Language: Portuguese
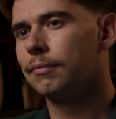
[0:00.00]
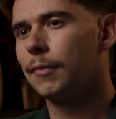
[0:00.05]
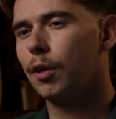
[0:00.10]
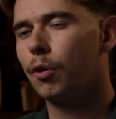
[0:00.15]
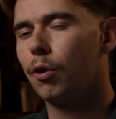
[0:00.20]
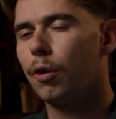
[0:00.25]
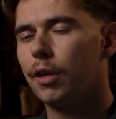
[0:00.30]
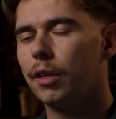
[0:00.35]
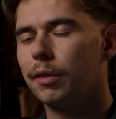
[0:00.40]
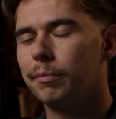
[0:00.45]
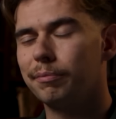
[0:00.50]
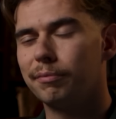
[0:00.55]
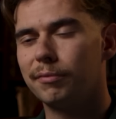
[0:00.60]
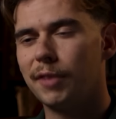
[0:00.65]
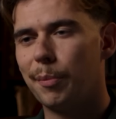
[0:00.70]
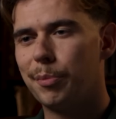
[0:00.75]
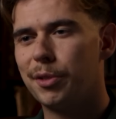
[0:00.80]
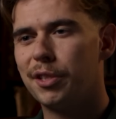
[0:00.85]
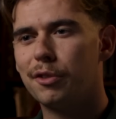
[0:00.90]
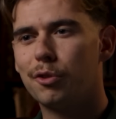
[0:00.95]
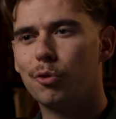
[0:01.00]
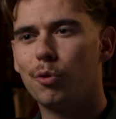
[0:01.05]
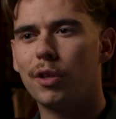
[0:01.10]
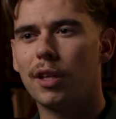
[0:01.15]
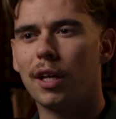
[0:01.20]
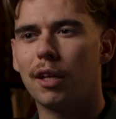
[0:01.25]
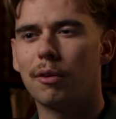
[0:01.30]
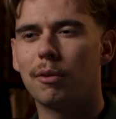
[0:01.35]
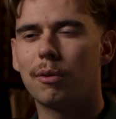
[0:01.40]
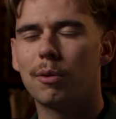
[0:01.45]
Agora é preciso
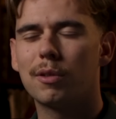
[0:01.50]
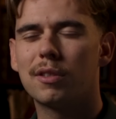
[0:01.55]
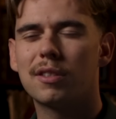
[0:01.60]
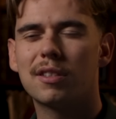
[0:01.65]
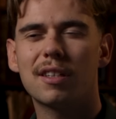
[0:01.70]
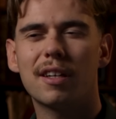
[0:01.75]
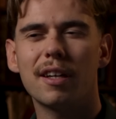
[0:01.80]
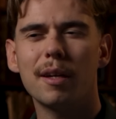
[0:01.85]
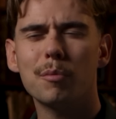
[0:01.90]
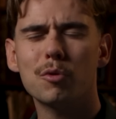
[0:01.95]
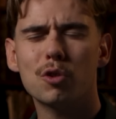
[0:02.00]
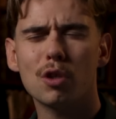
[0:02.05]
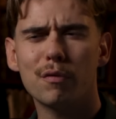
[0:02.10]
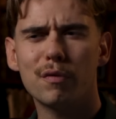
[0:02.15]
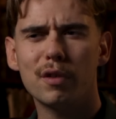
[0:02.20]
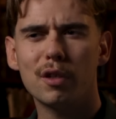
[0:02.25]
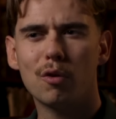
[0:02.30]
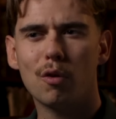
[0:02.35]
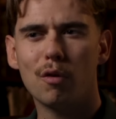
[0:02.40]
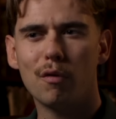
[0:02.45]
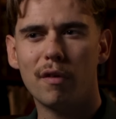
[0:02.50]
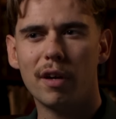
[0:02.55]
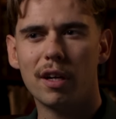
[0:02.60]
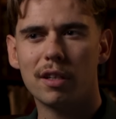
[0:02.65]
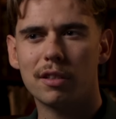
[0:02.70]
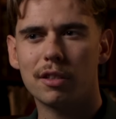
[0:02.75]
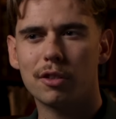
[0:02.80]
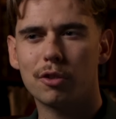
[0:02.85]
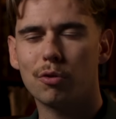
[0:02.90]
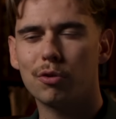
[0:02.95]
cuidado. Se queremos ouvir
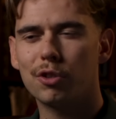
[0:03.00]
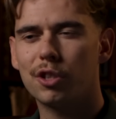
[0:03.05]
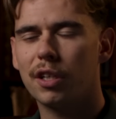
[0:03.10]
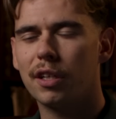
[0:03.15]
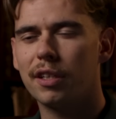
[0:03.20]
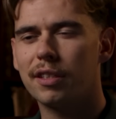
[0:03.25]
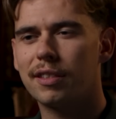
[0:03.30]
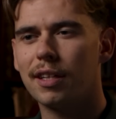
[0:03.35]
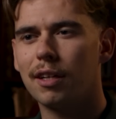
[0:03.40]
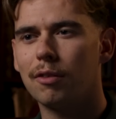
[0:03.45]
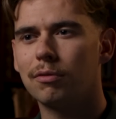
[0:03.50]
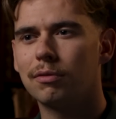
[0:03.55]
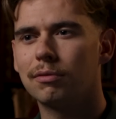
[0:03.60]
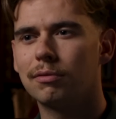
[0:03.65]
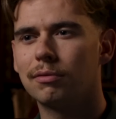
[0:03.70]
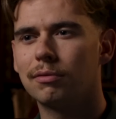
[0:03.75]
conversas com descrição,